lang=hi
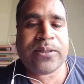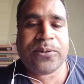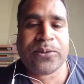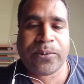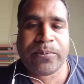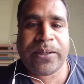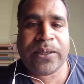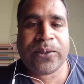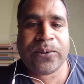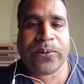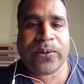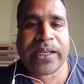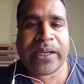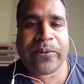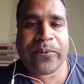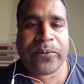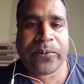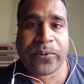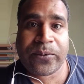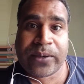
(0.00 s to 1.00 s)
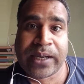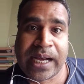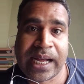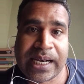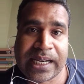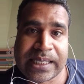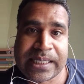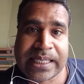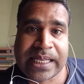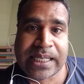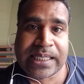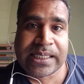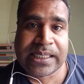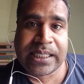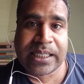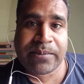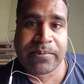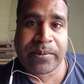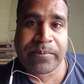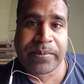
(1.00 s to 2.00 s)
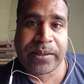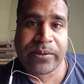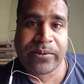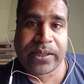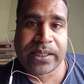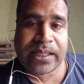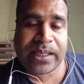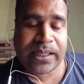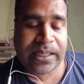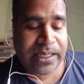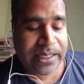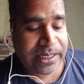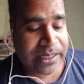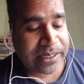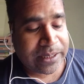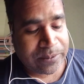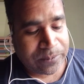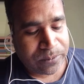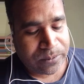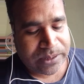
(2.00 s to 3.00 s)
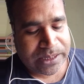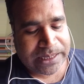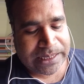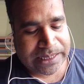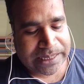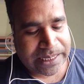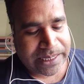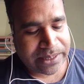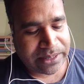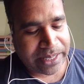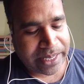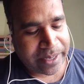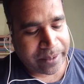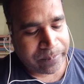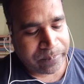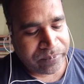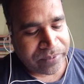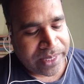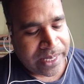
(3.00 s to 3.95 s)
जो भी लोग हैं उनको खालसा सिख में परिवर्तन करने की कोशिश करता है